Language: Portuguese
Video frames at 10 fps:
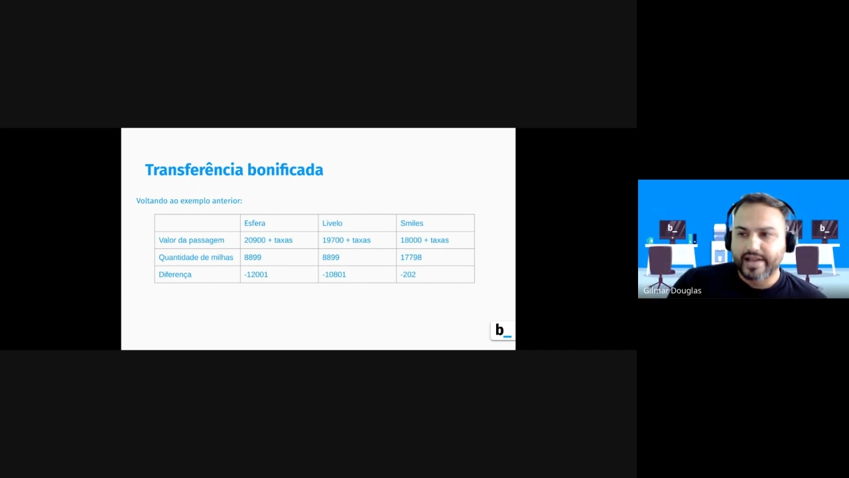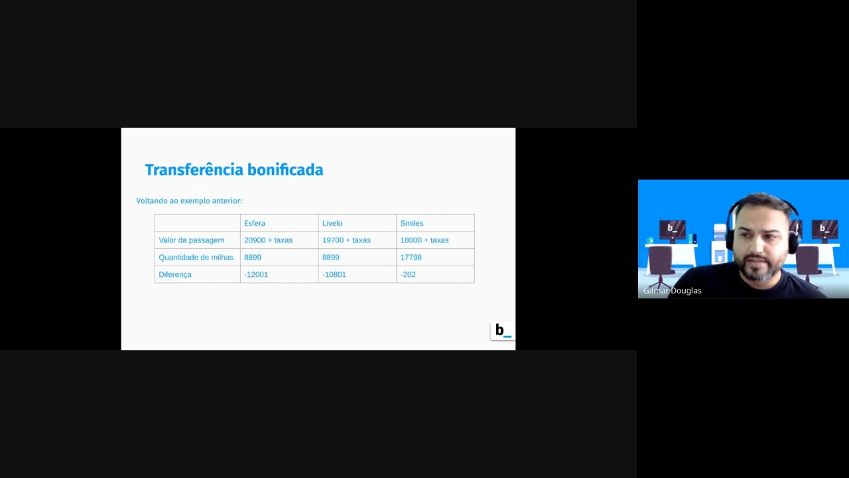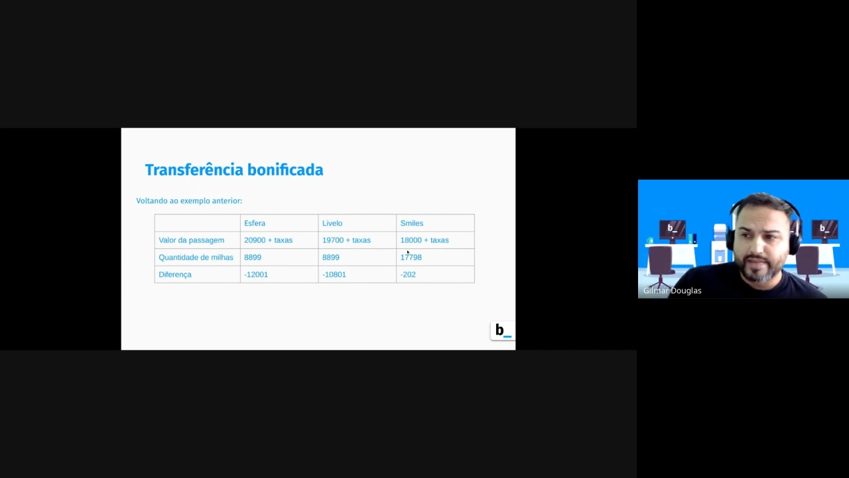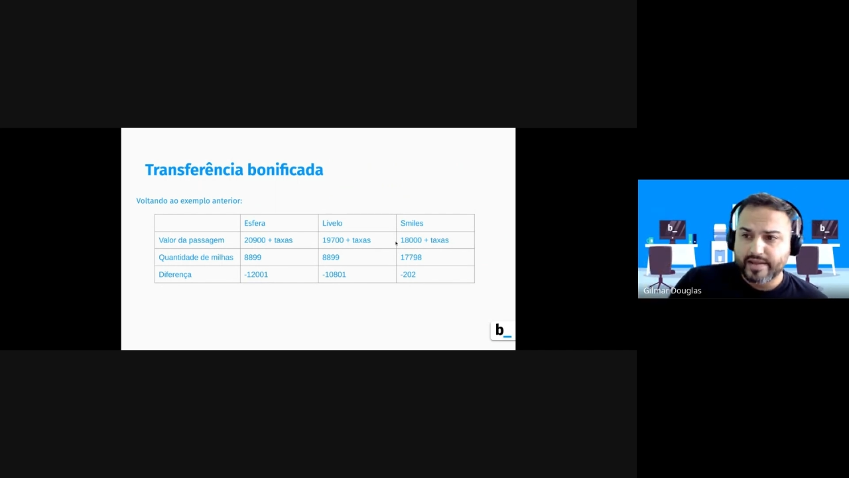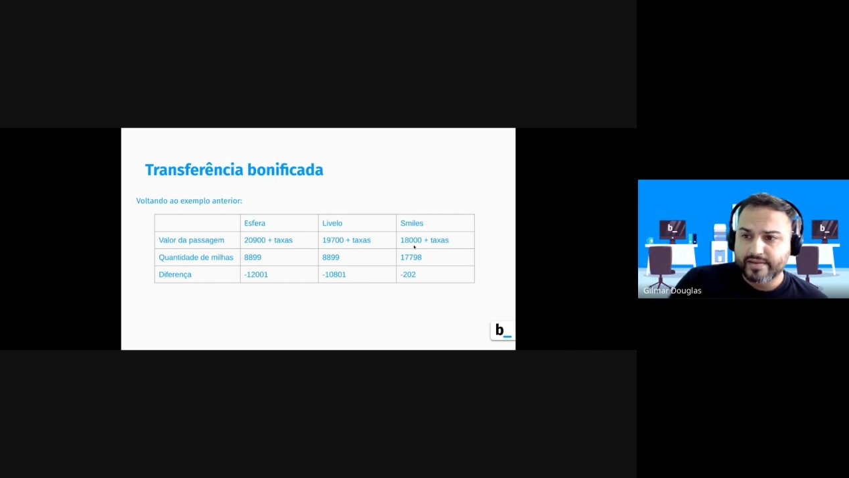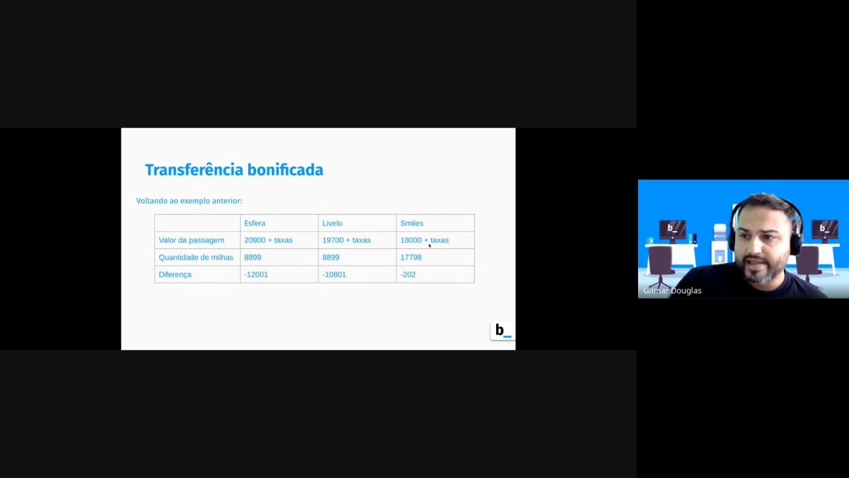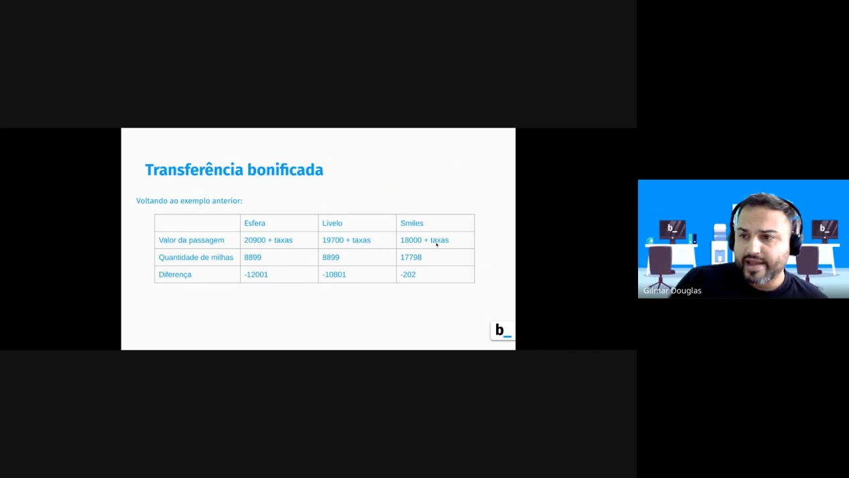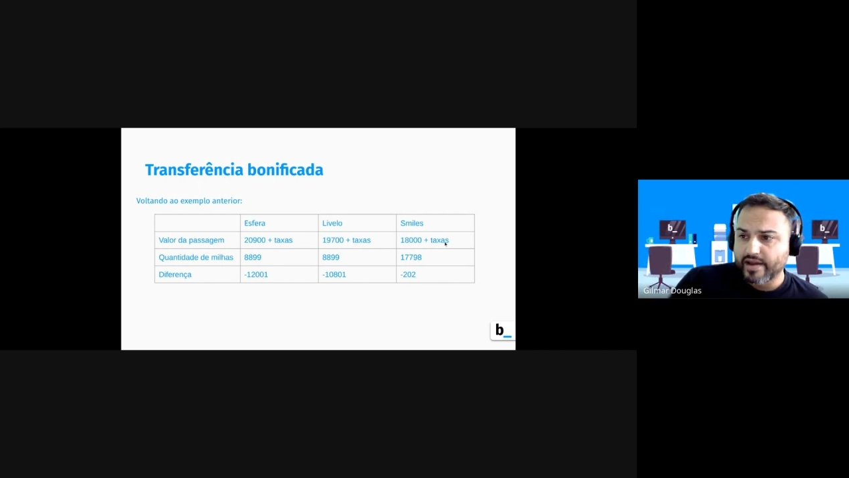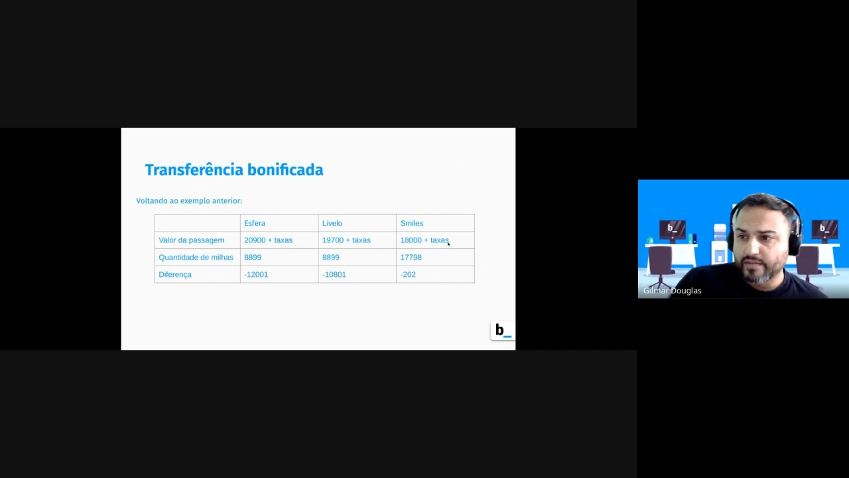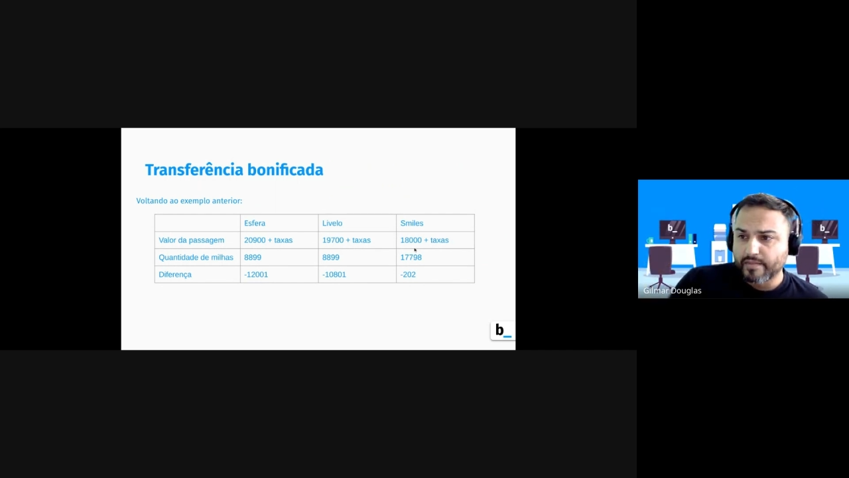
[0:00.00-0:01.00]
A Smiles
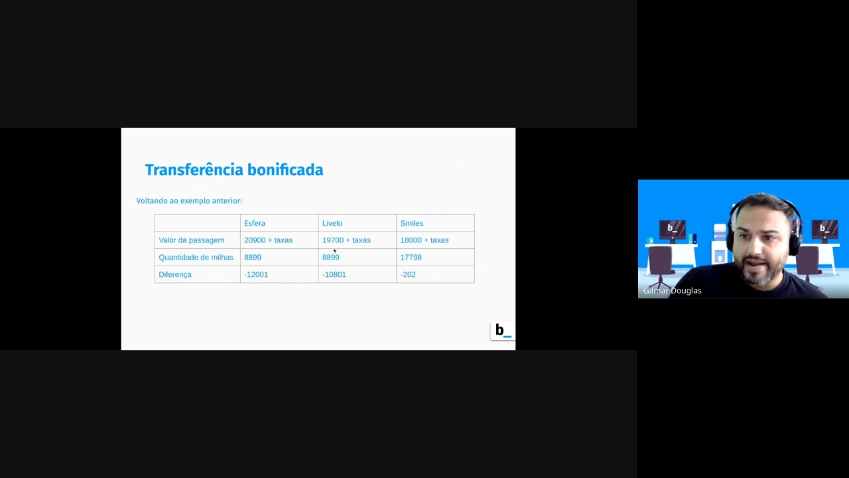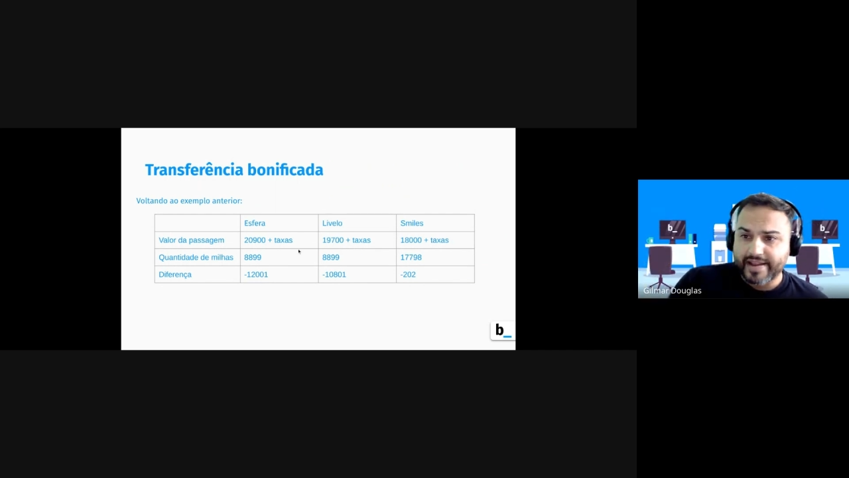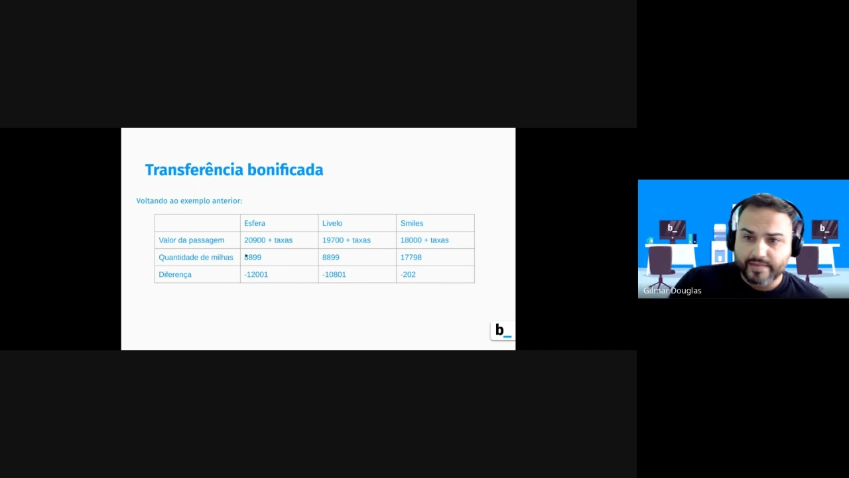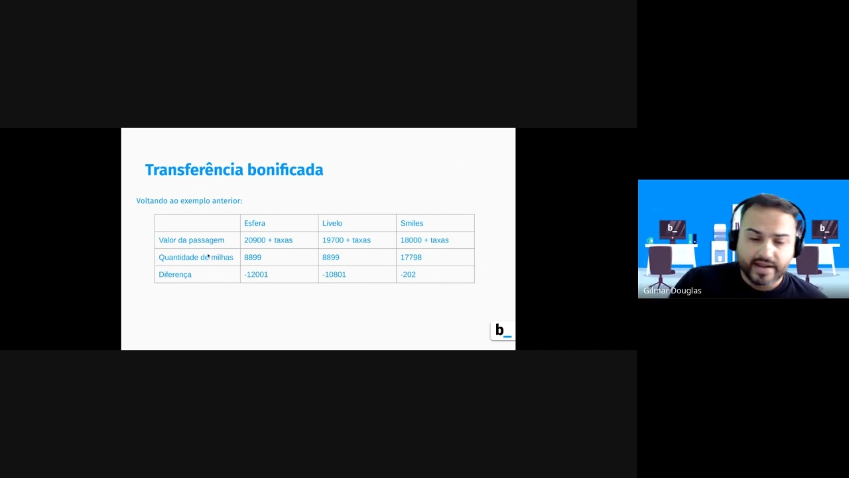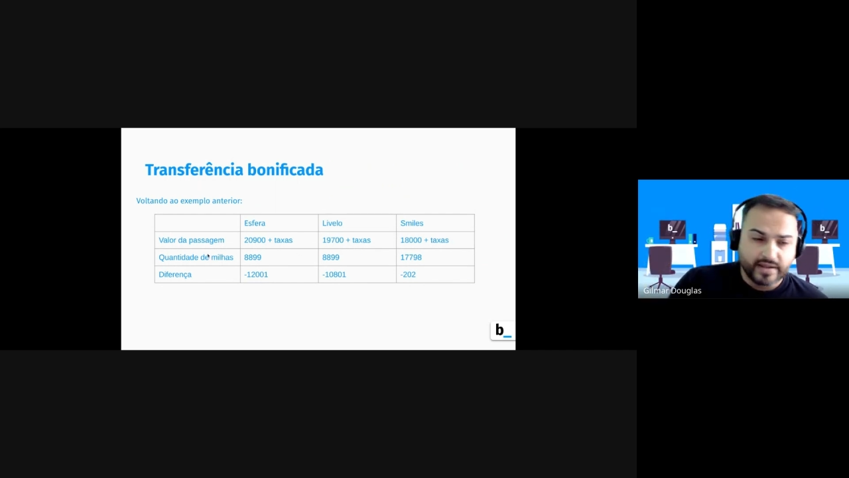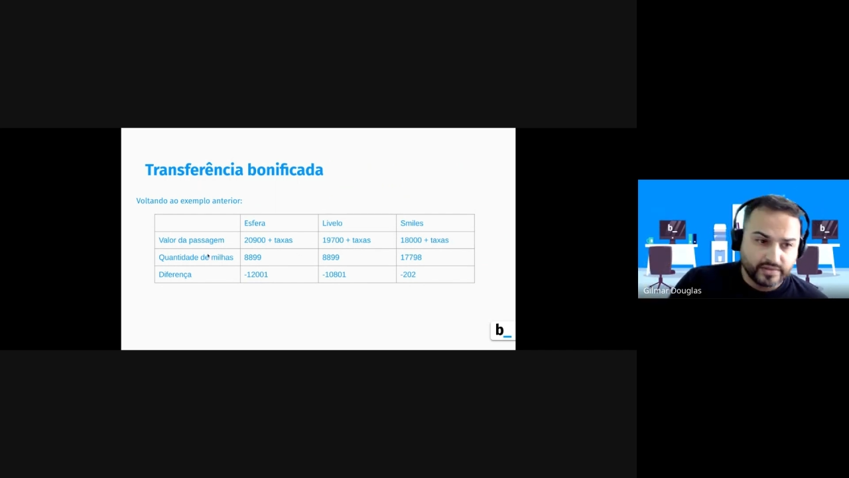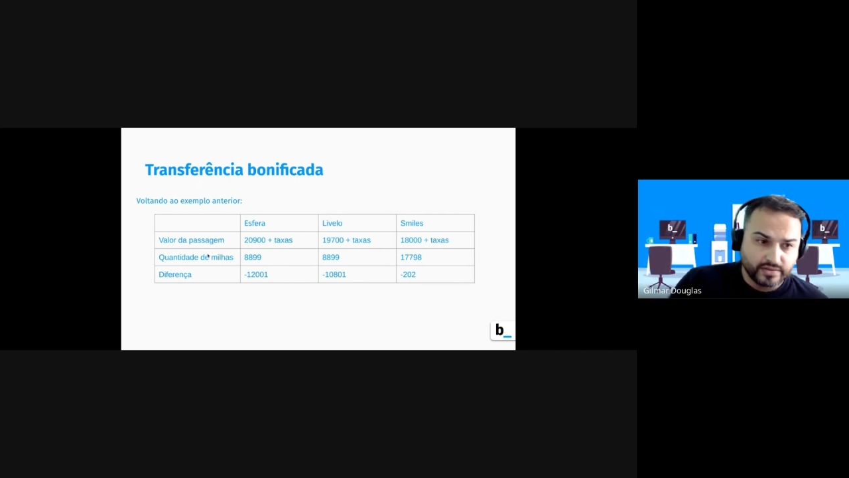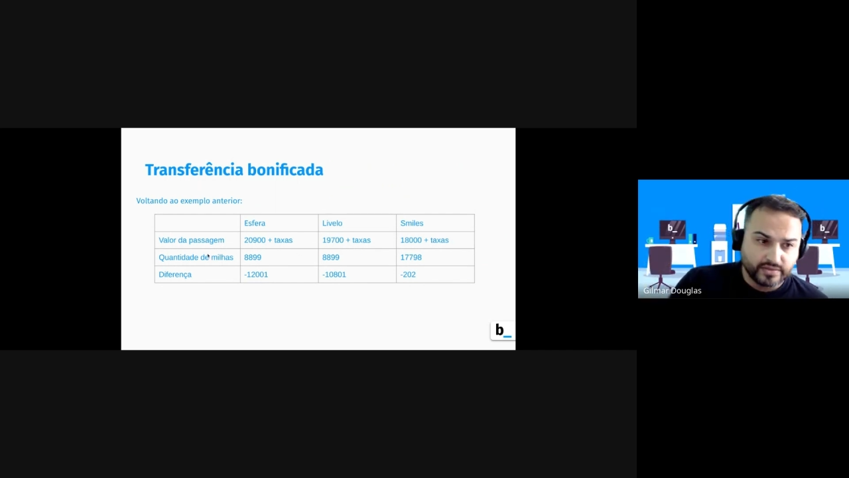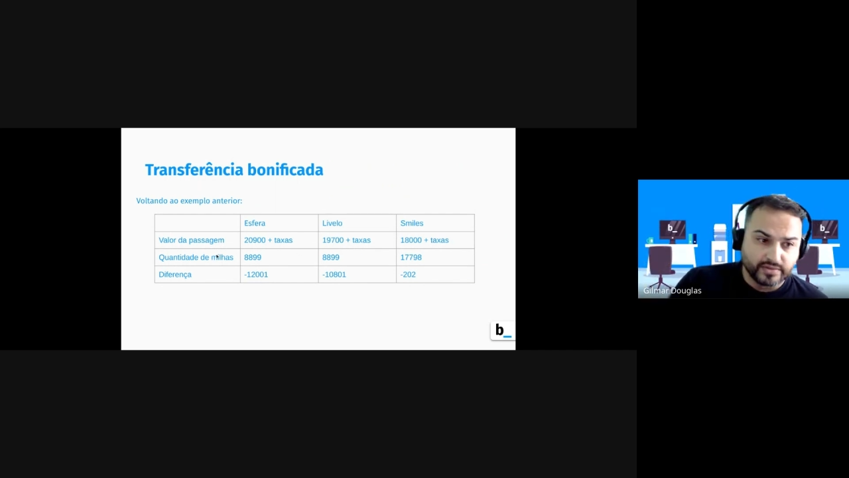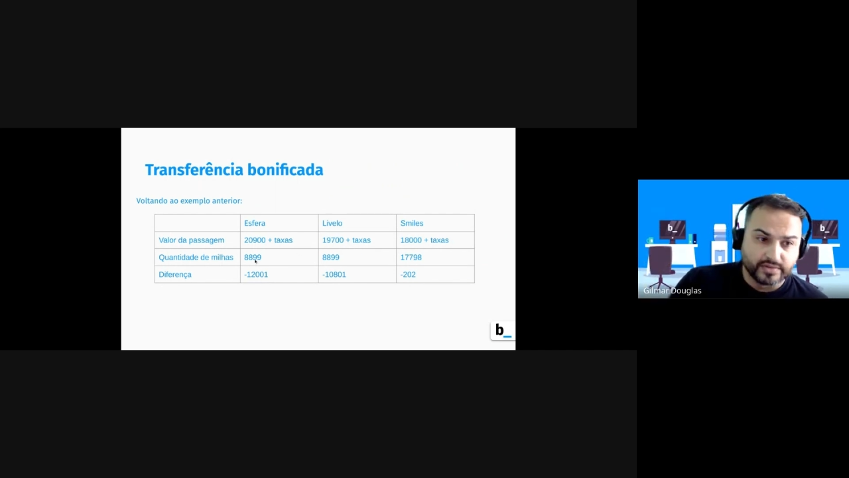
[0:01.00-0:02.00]
era o mais barato de
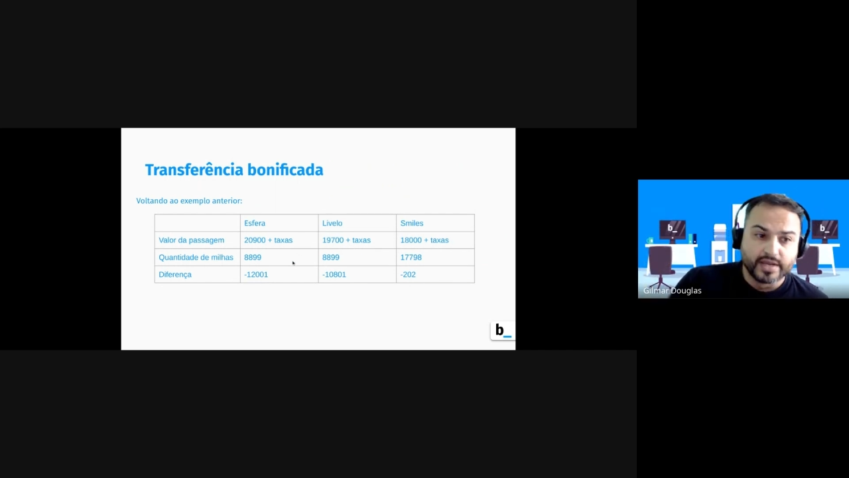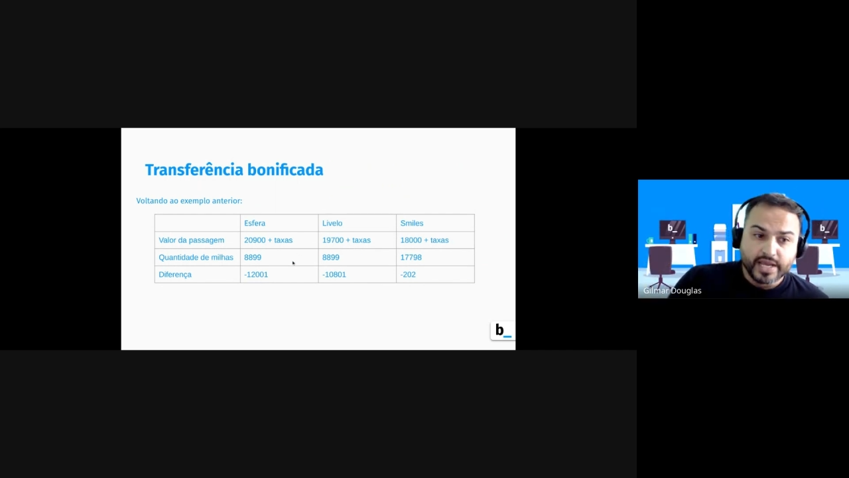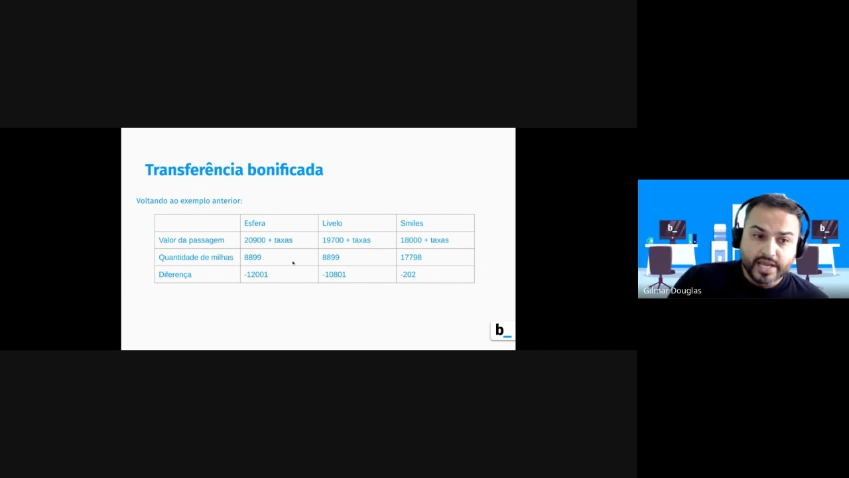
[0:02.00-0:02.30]
todos.